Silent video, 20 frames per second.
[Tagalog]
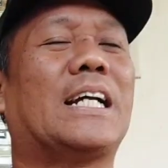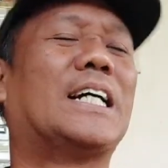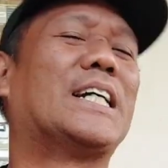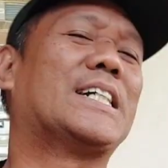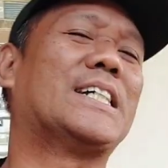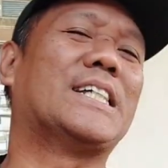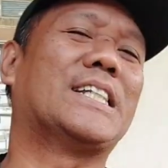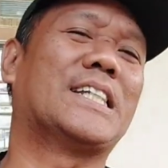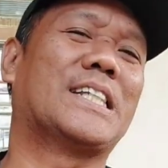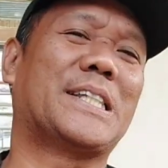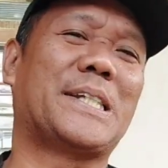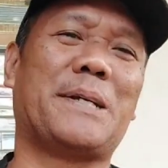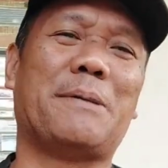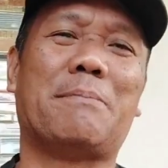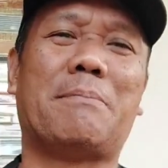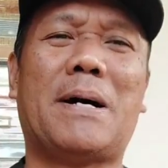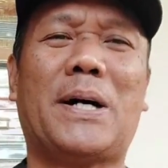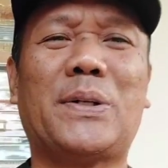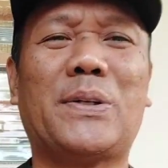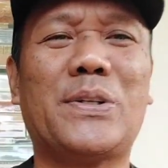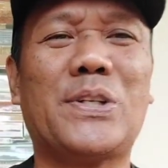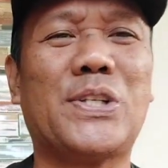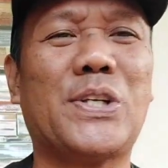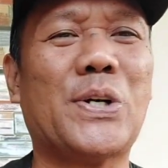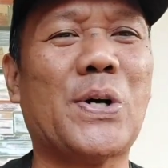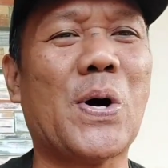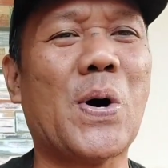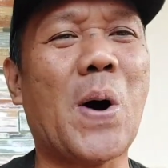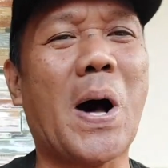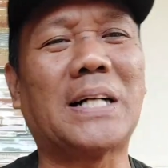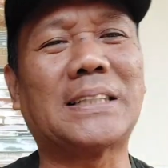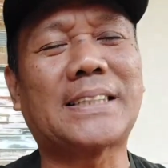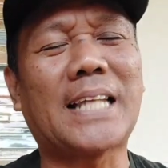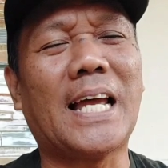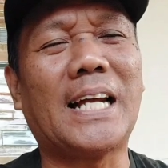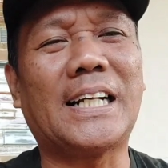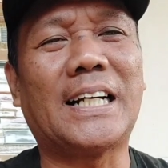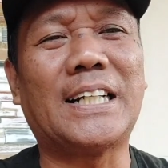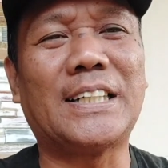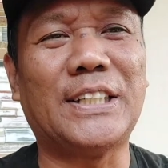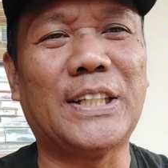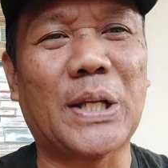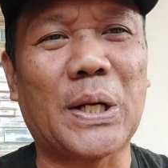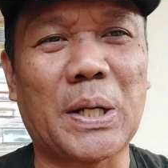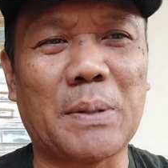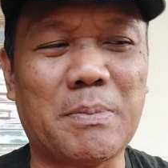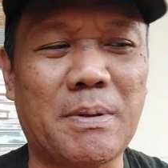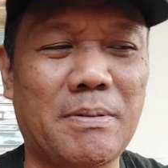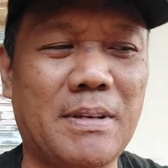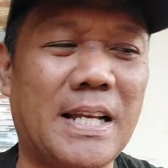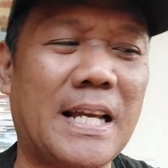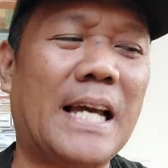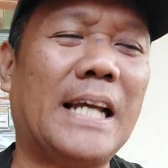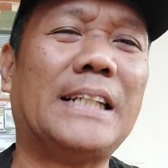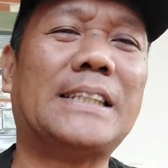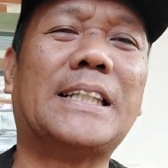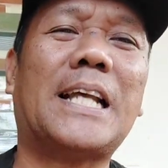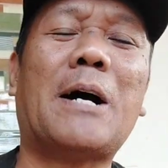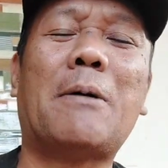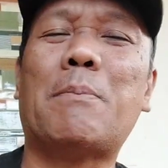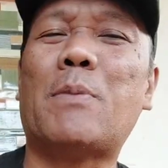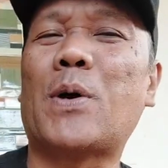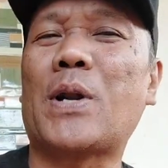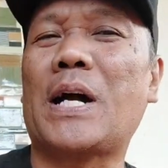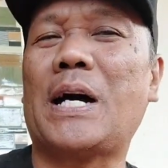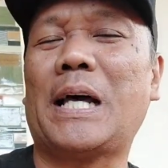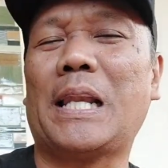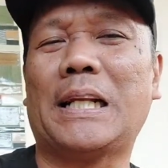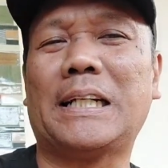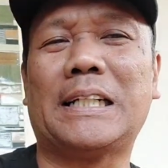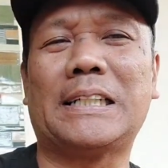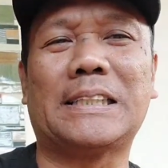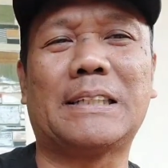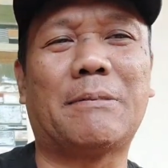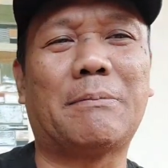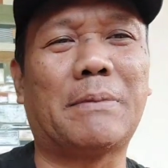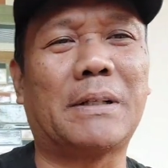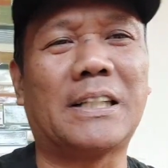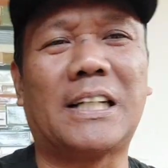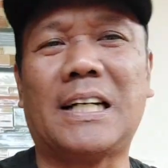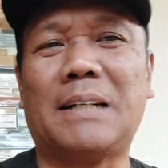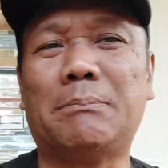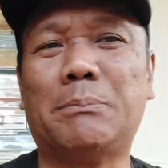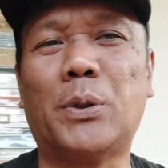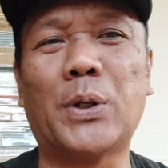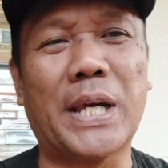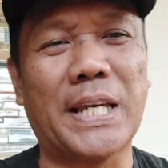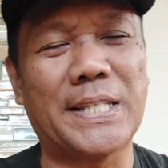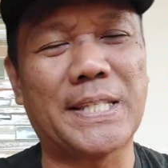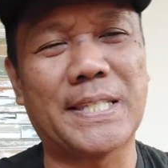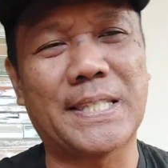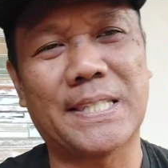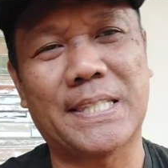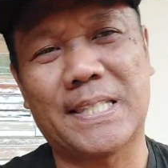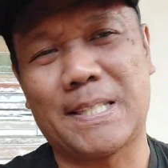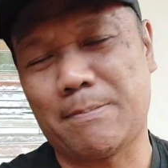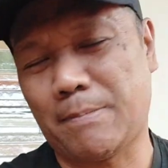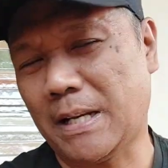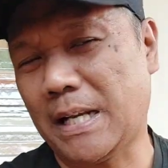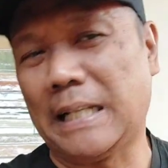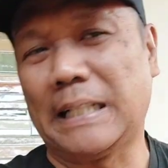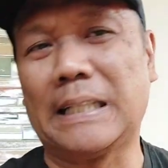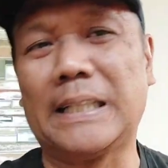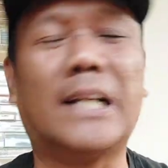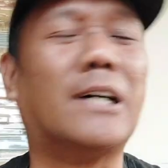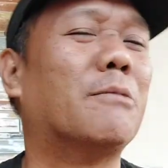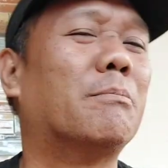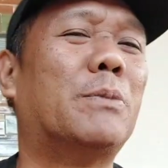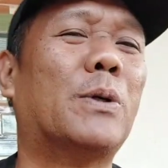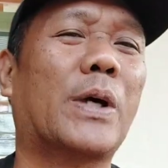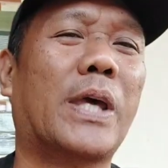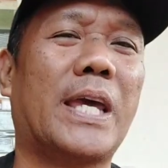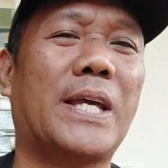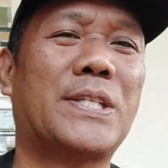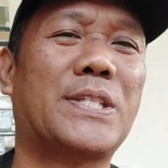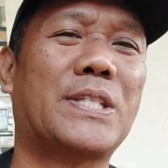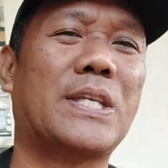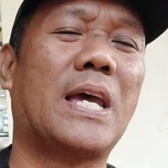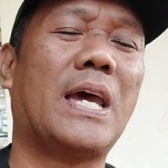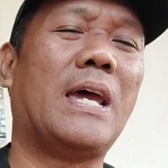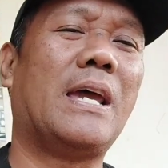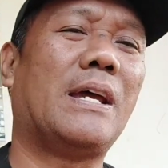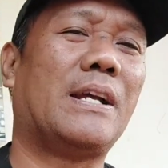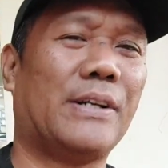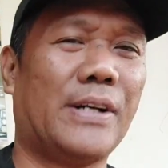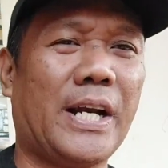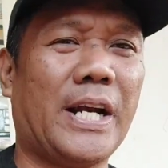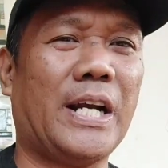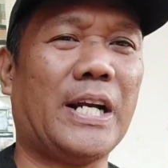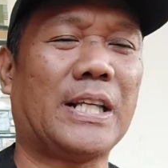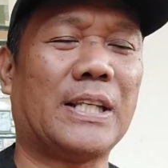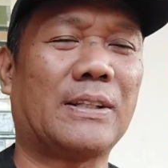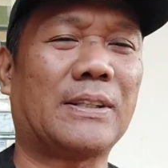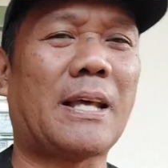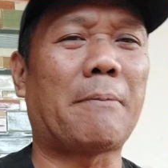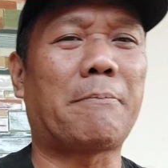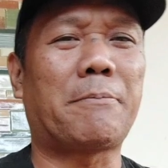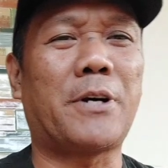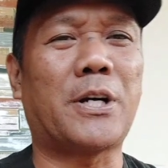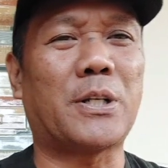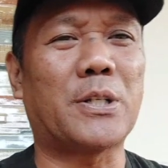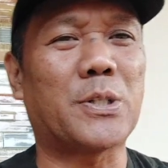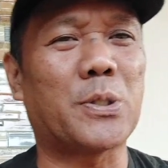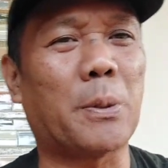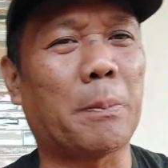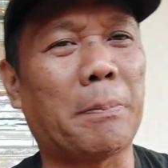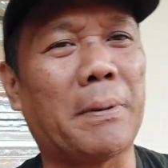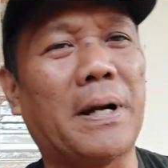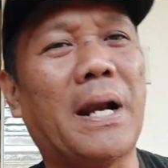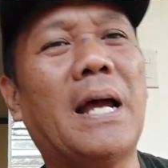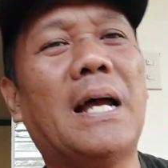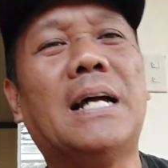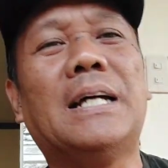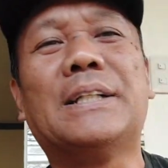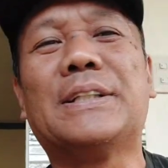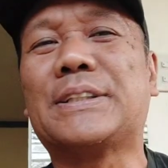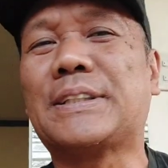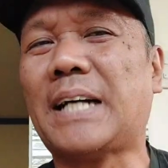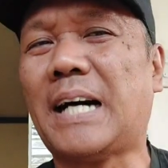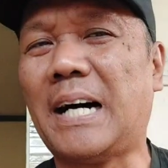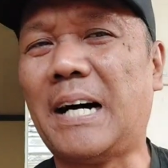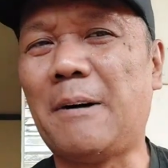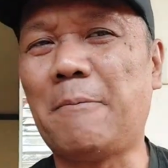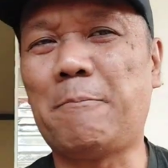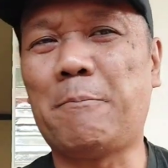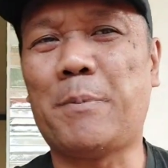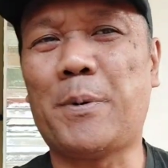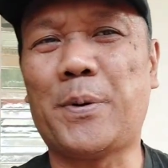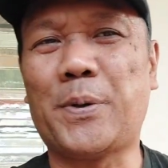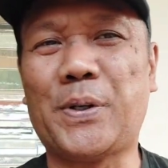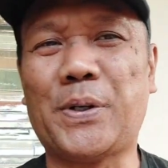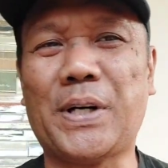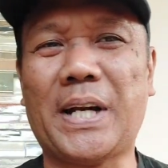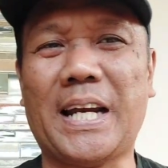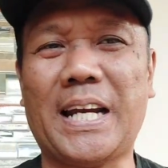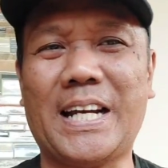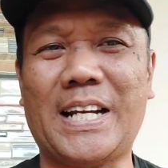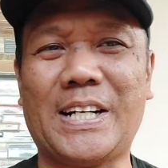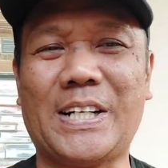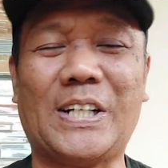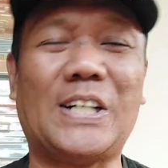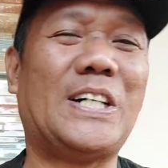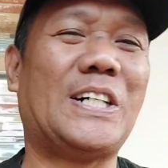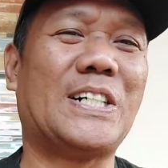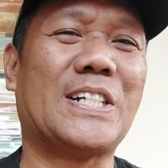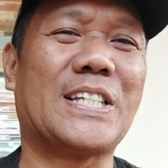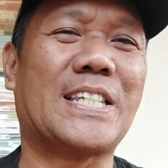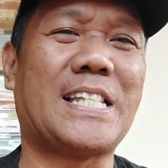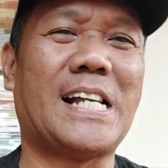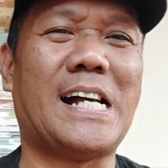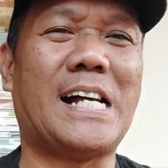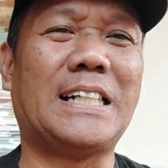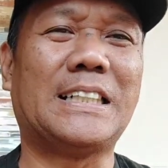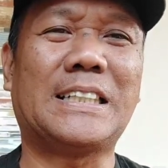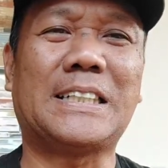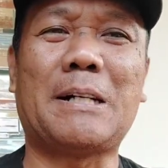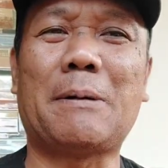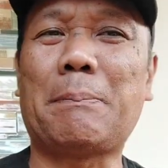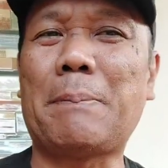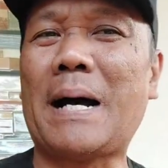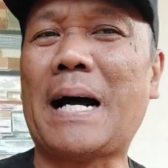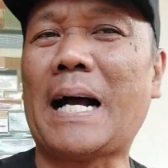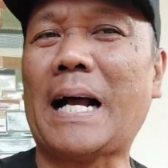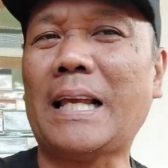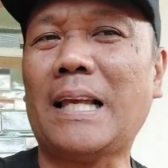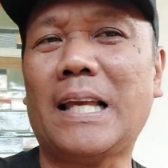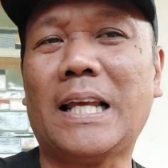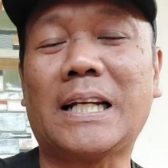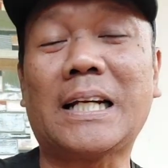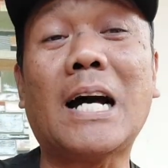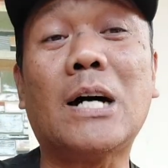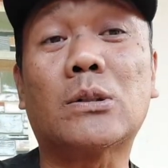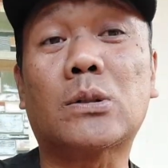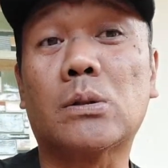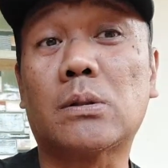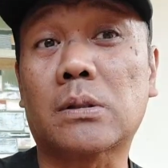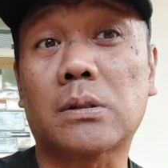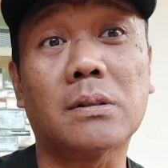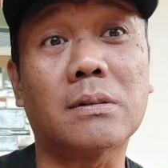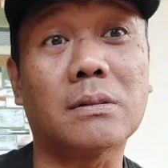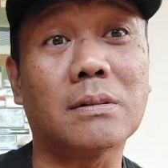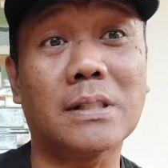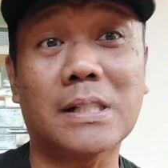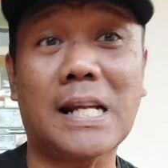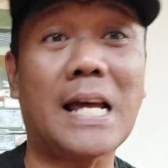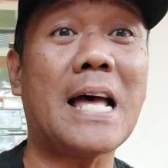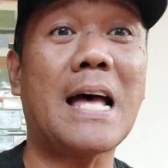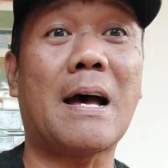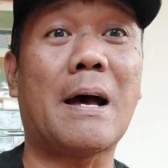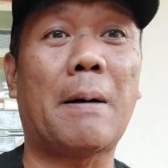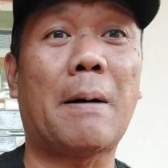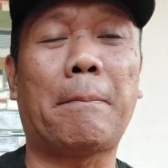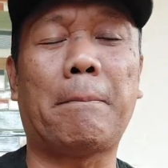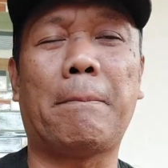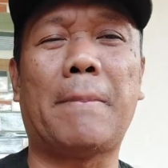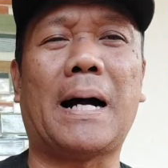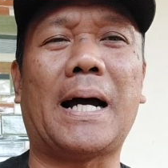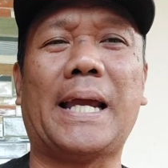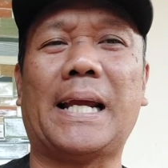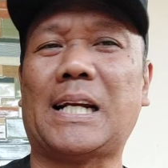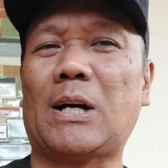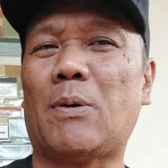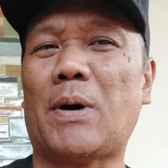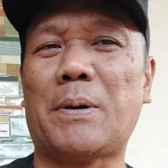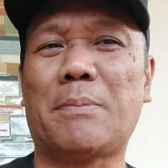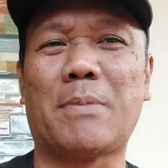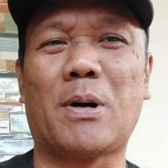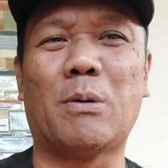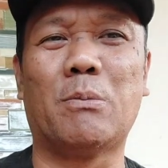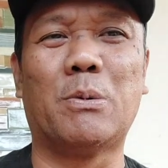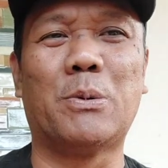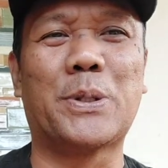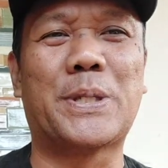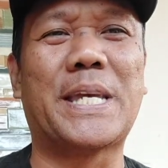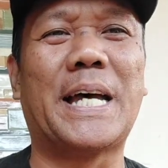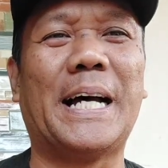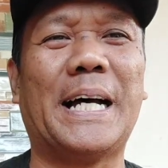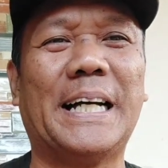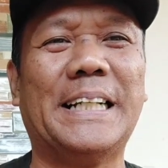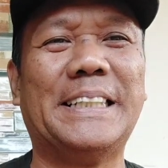garden ni Manunjo ang tayong hardin na nabibigay ng murang halaga ng mga buwis. Magandang bugis. Rare top, rare to super top rare o saan ka pa kaya ikaw tutok na baka ikaw ay maubusan